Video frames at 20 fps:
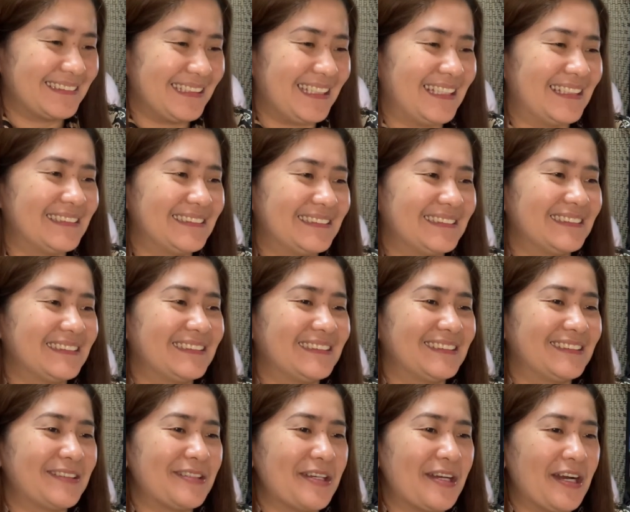Yan.
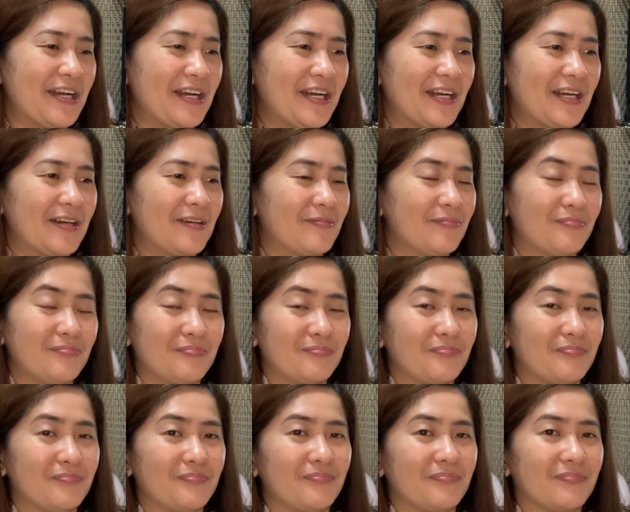Uh,
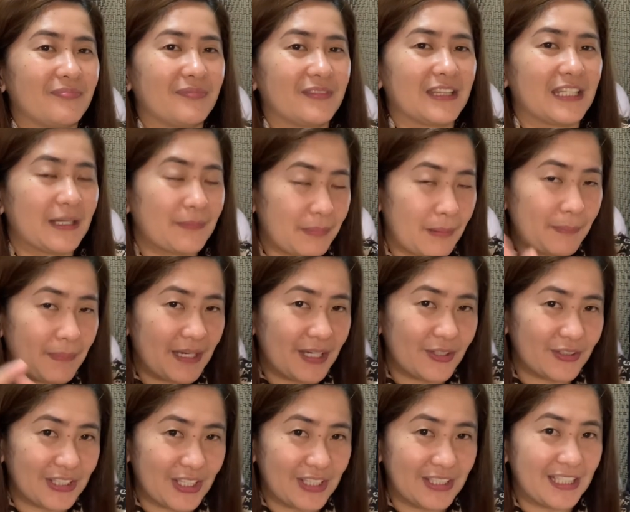nagpaplano
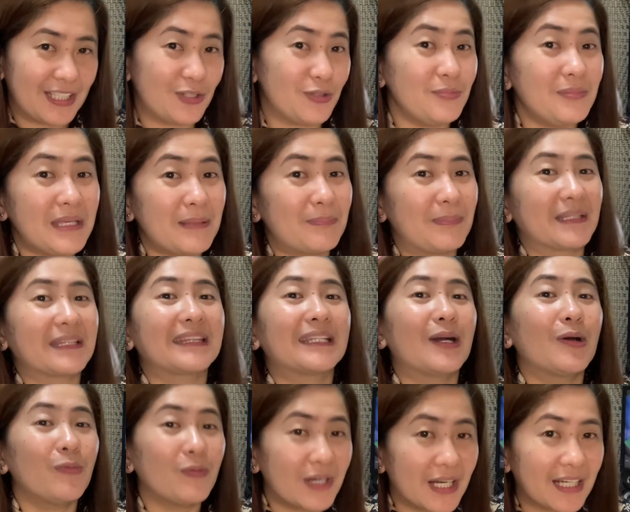tayo na lumipat
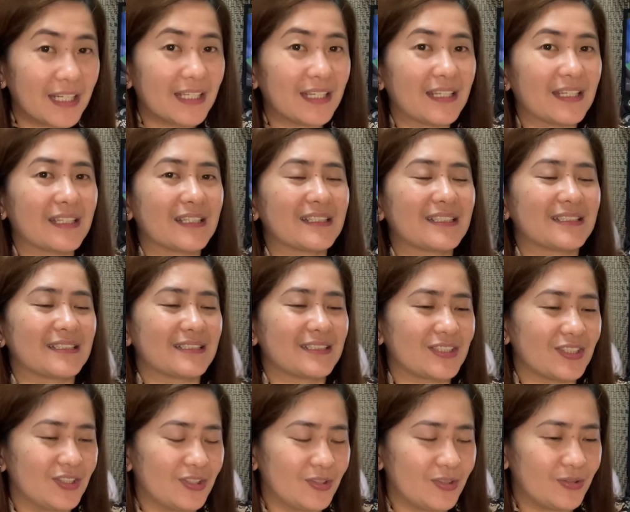ng work
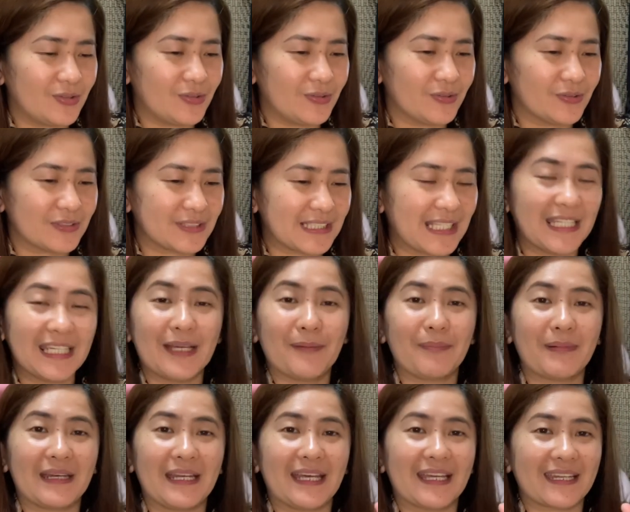So, sana
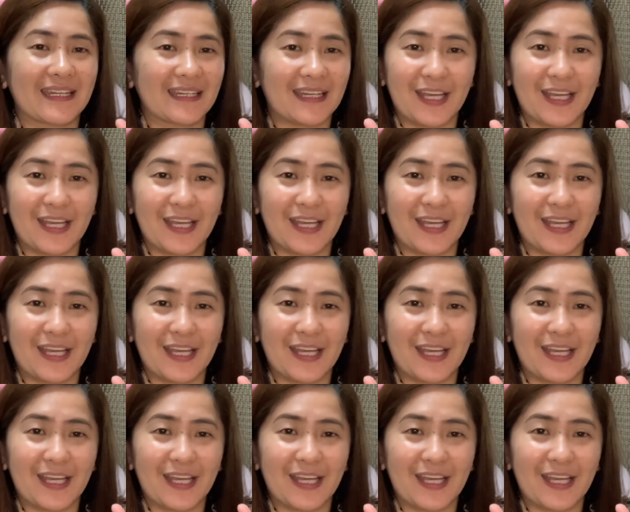pala rin.